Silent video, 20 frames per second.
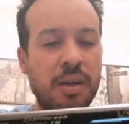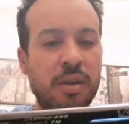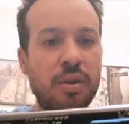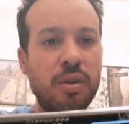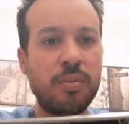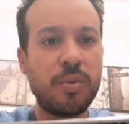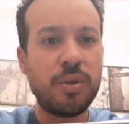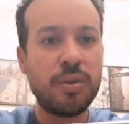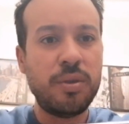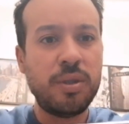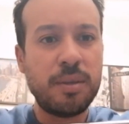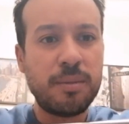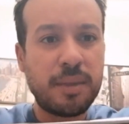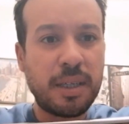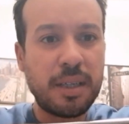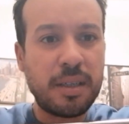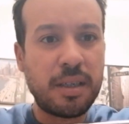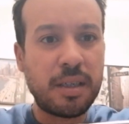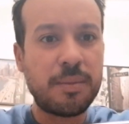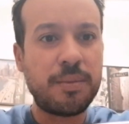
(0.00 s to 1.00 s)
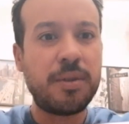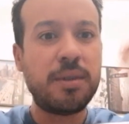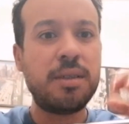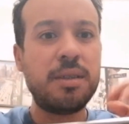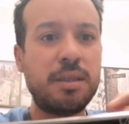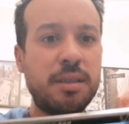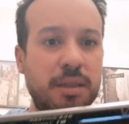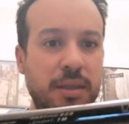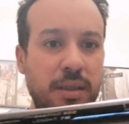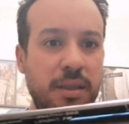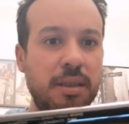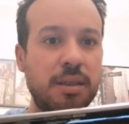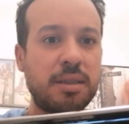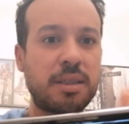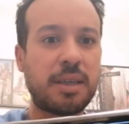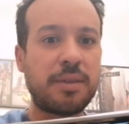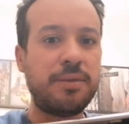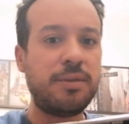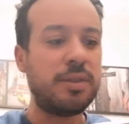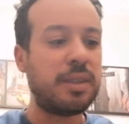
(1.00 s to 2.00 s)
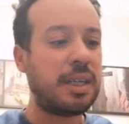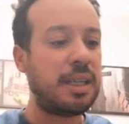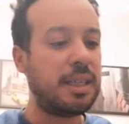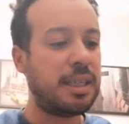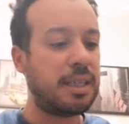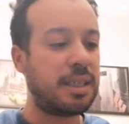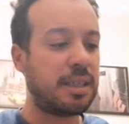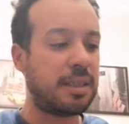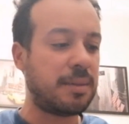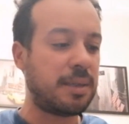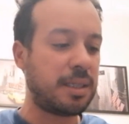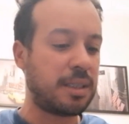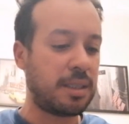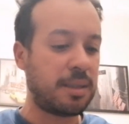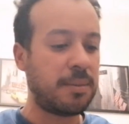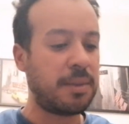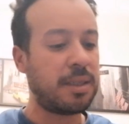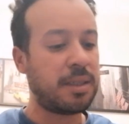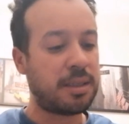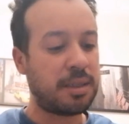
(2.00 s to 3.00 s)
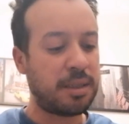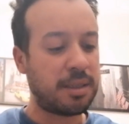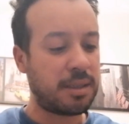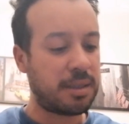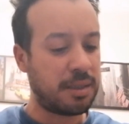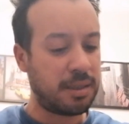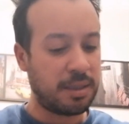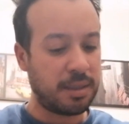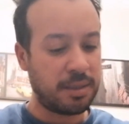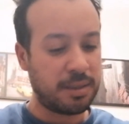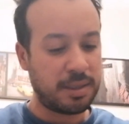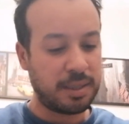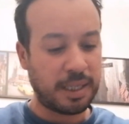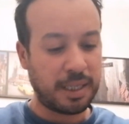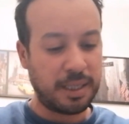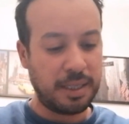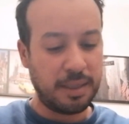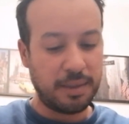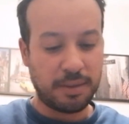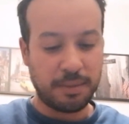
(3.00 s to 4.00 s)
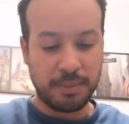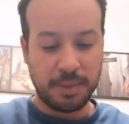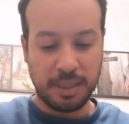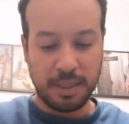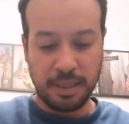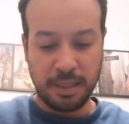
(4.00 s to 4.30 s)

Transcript: الموديول نتاع الكربون تحفون آه، على الاخر معناتها ما باش نحكي لكم